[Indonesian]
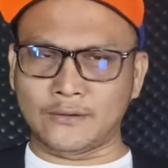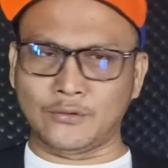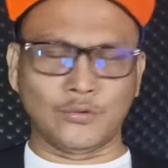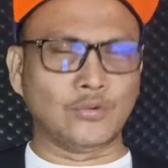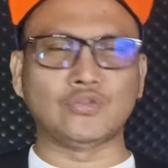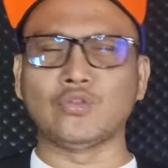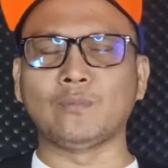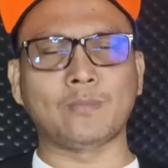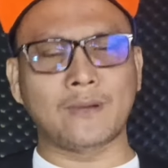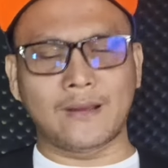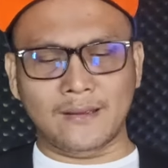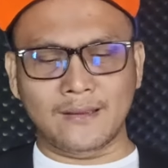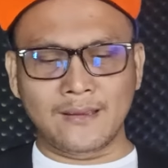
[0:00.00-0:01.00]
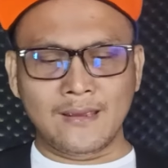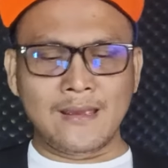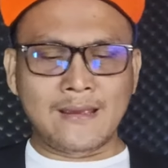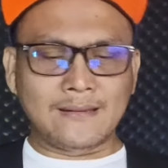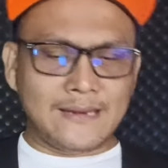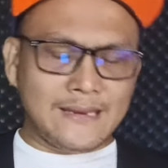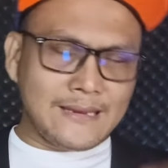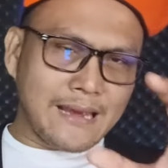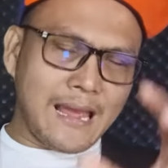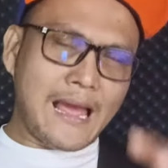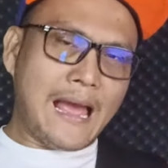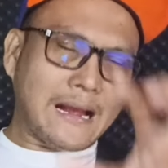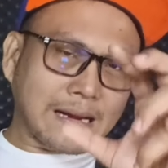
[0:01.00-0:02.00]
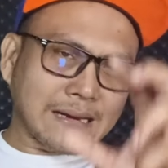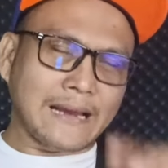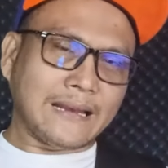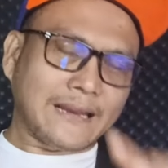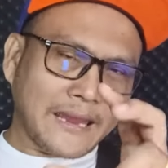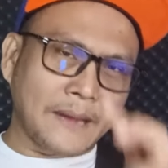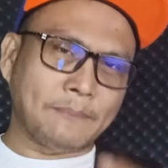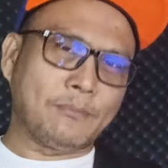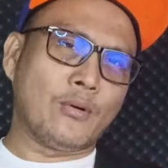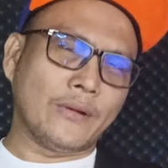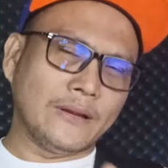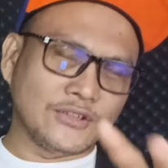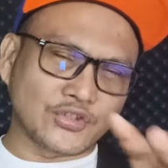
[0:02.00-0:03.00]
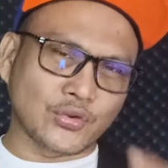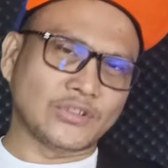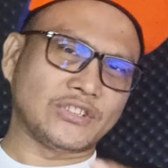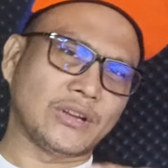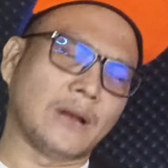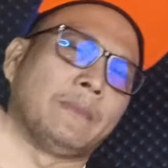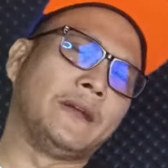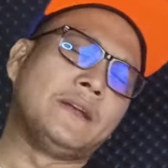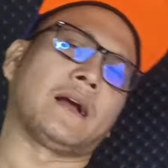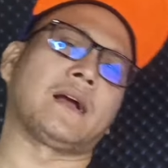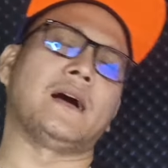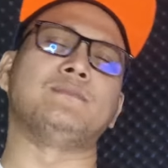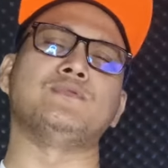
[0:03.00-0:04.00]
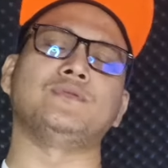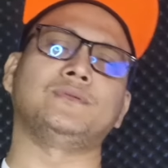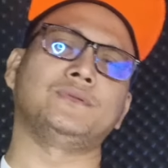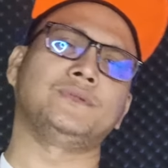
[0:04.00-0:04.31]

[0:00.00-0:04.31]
YouTube kah, dia akan kepoin sosial media kamu.